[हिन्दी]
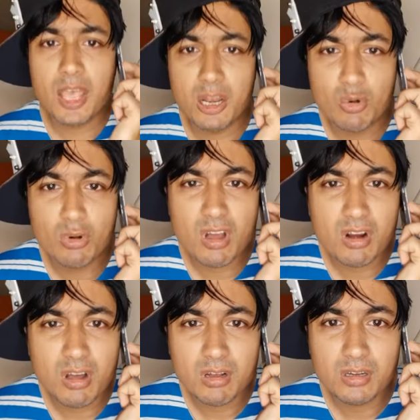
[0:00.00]
हेलो
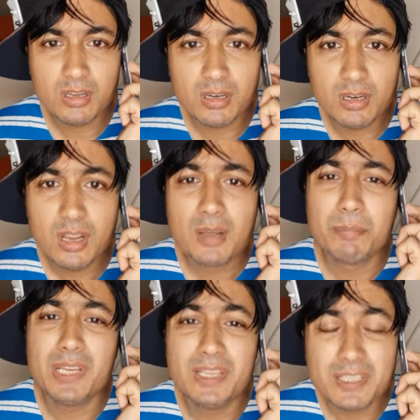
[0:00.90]
राना अंकल
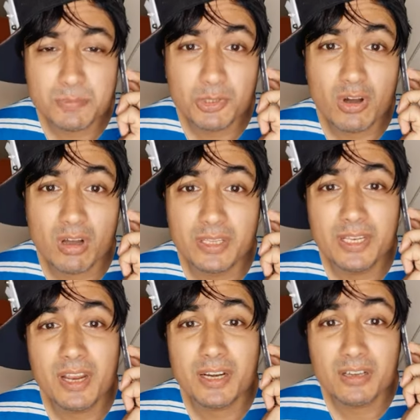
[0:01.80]
प्लीज बता
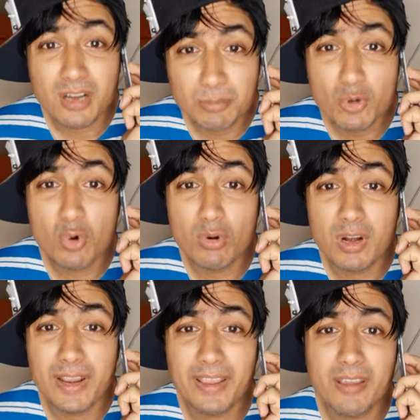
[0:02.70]
दे नेट कब खोल रहे